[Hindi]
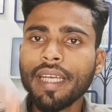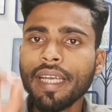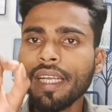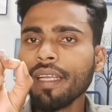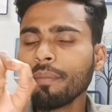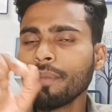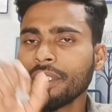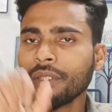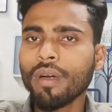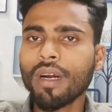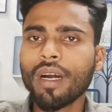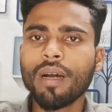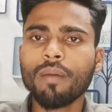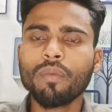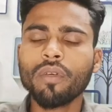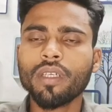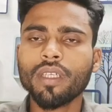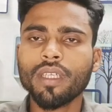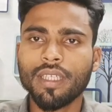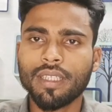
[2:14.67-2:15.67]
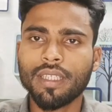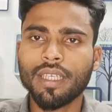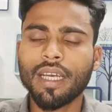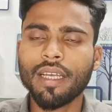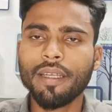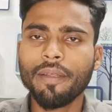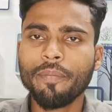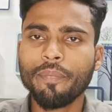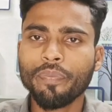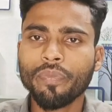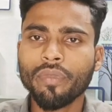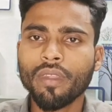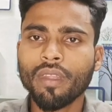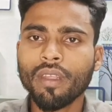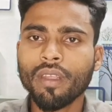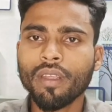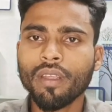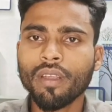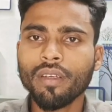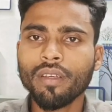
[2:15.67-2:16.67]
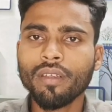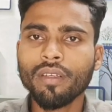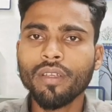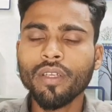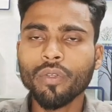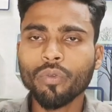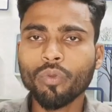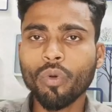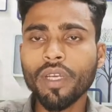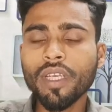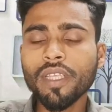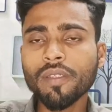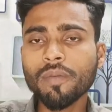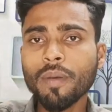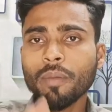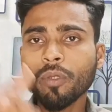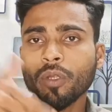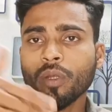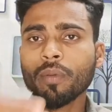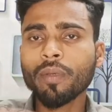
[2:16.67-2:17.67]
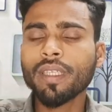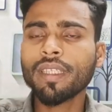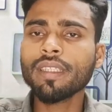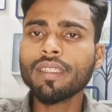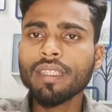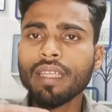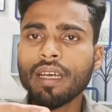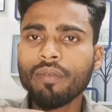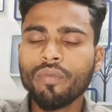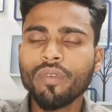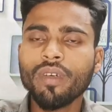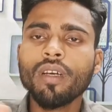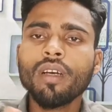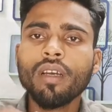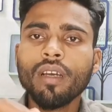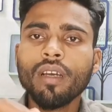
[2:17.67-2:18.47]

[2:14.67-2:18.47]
डेली वीडियो अपलोड करता है तो इसमें मतलब कितना